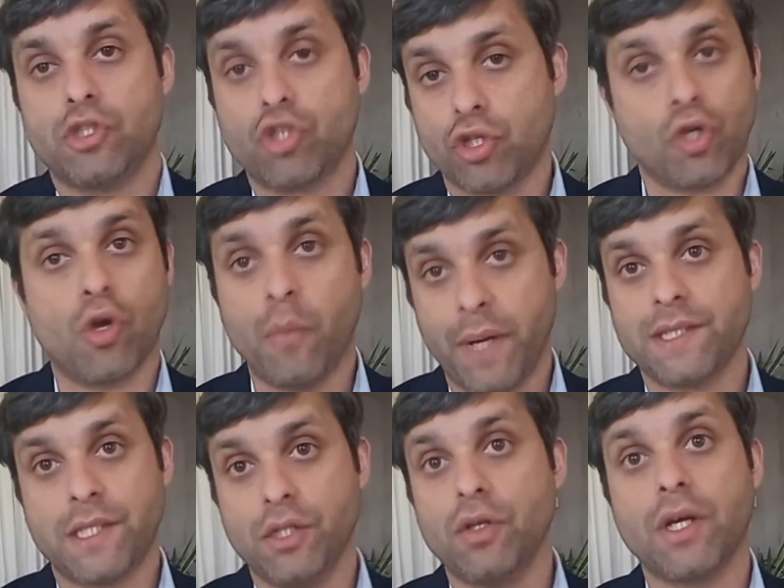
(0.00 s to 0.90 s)
Yo estoy
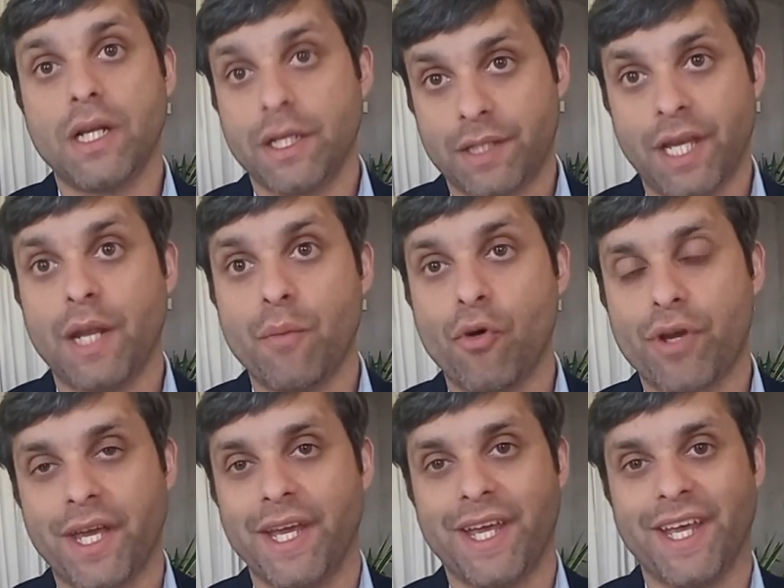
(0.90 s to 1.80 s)
convencido de que la
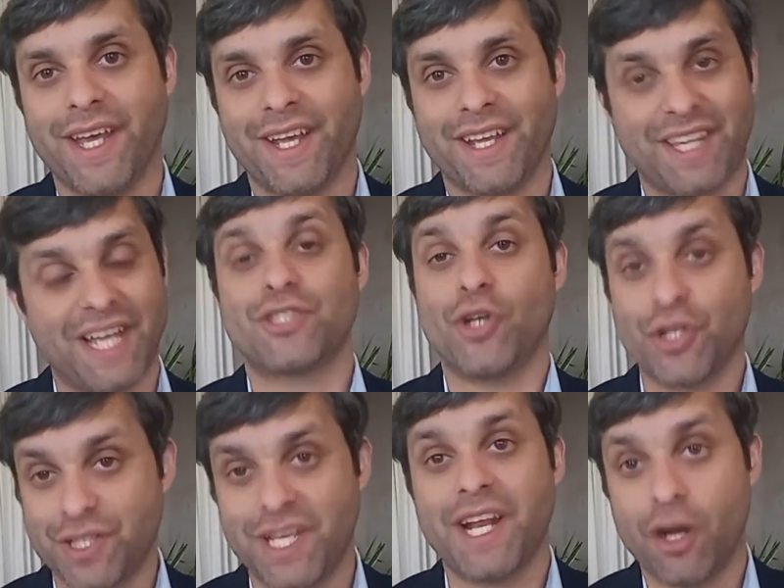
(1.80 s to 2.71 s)
tenemos que,
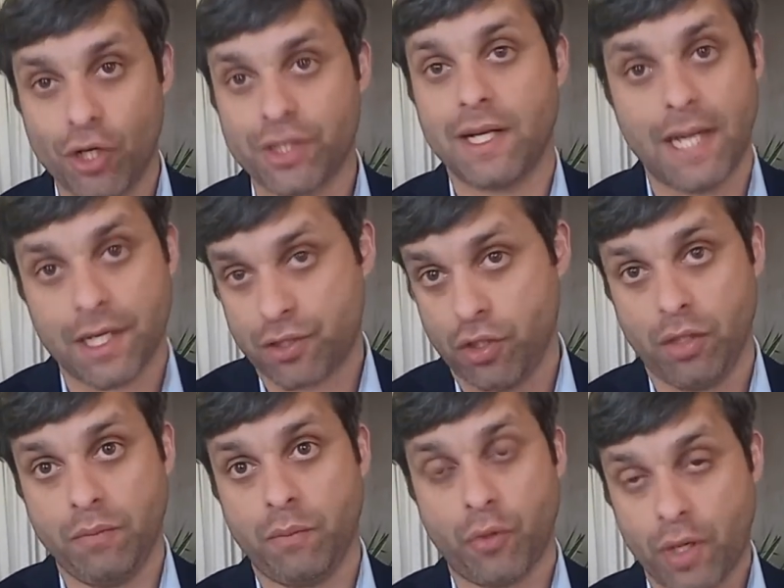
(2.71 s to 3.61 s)
asociar a otra
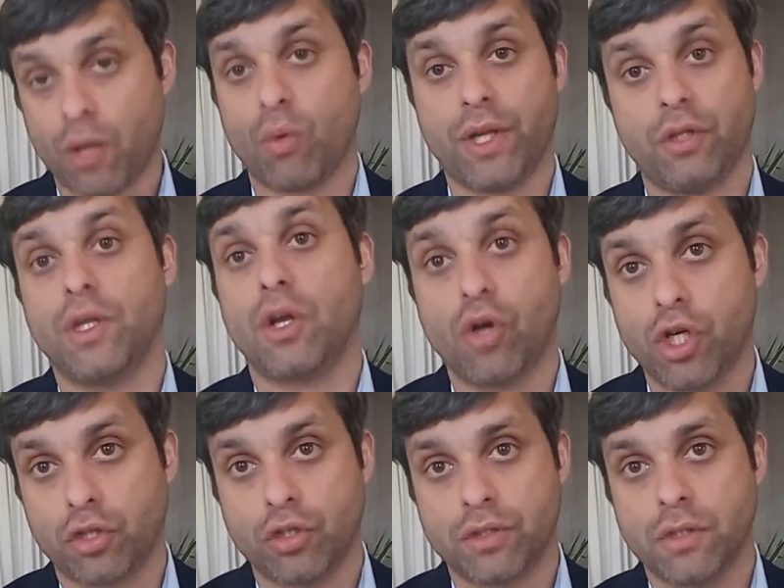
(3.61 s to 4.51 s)
elección por una cuestión de
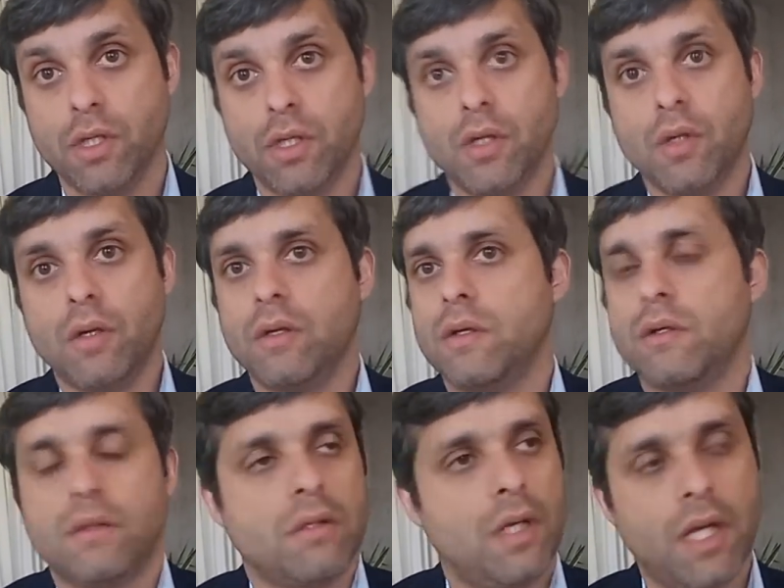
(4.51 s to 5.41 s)
costos. de medio
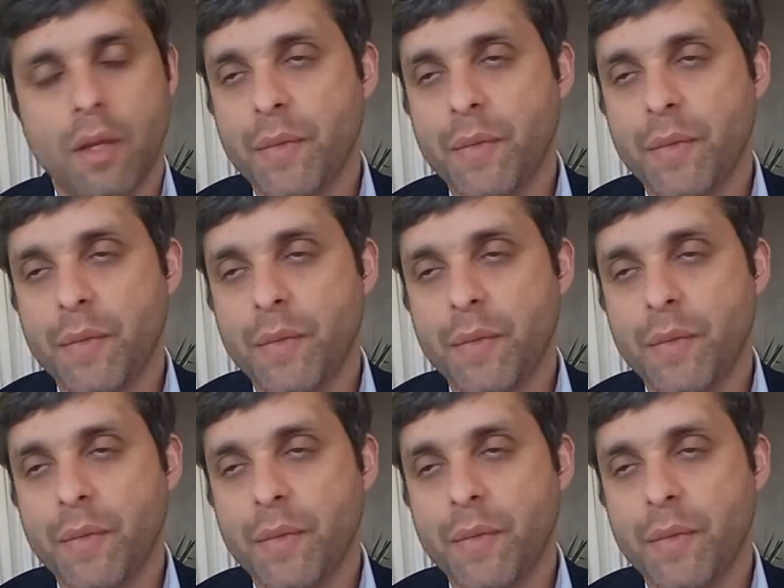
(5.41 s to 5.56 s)
término, seguramente.